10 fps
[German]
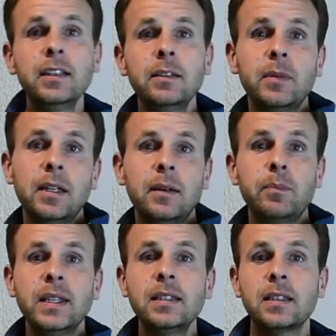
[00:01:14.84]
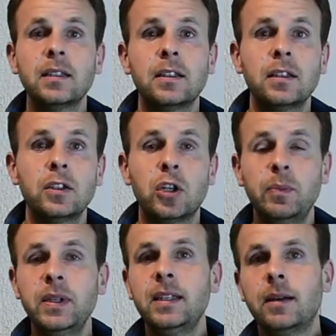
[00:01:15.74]
erntet man am besten
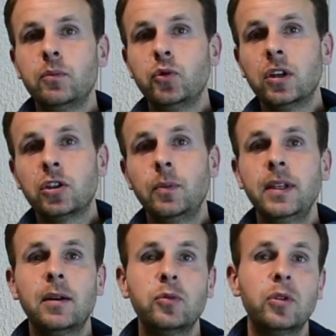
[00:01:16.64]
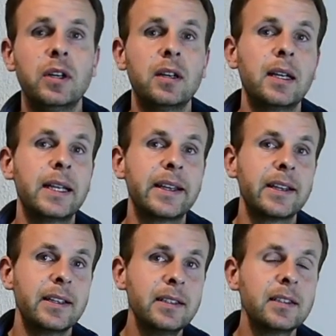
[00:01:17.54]
Topinambur? Topinambur
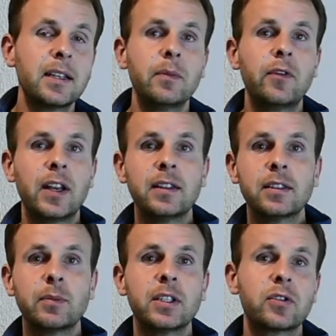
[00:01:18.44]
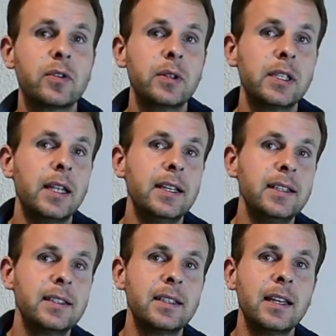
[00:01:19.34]
ist eine Pflanze bzw.
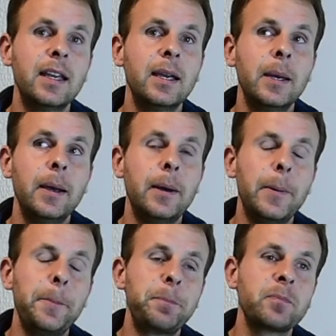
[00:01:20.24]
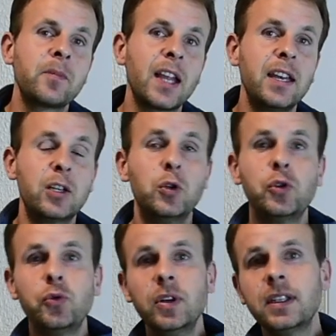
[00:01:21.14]
ist ähm, eine
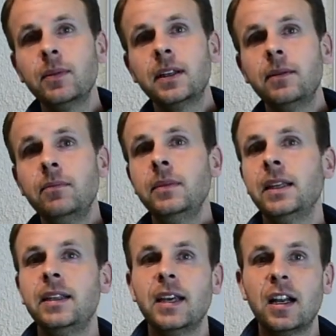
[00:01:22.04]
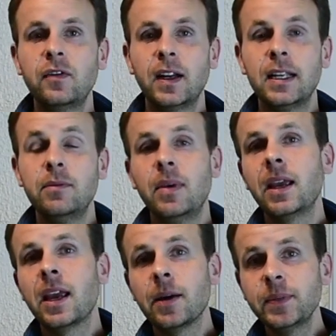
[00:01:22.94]
Kultur, die man im Idealfall im
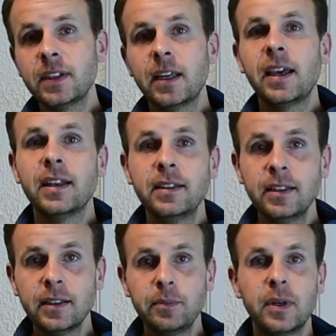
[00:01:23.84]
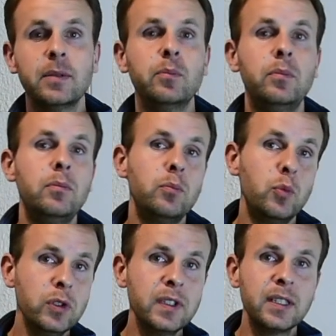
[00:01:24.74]
Herbst erntet. Man
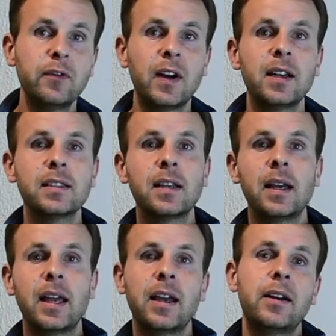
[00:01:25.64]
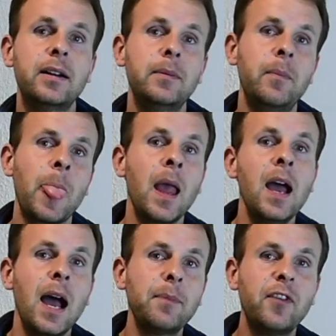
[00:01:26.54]
muss die Phase äh,
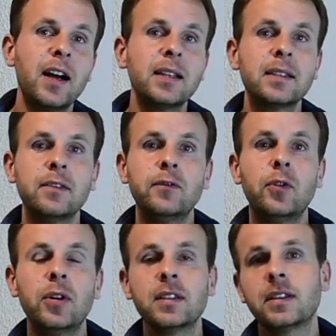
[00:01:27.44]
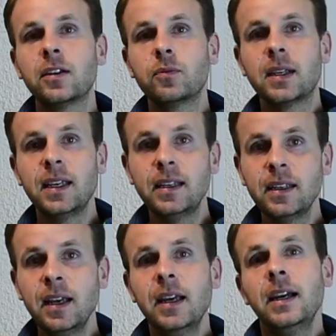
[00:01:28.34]
abwarten, wo es darum
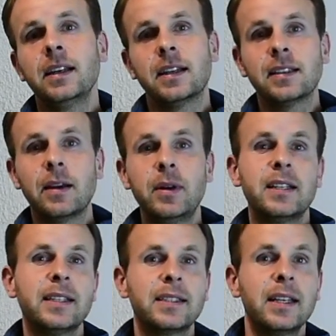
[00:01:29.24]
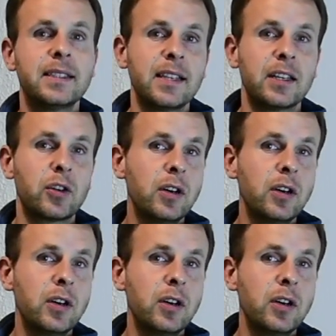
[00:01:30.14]
geht, dass einmal das sehr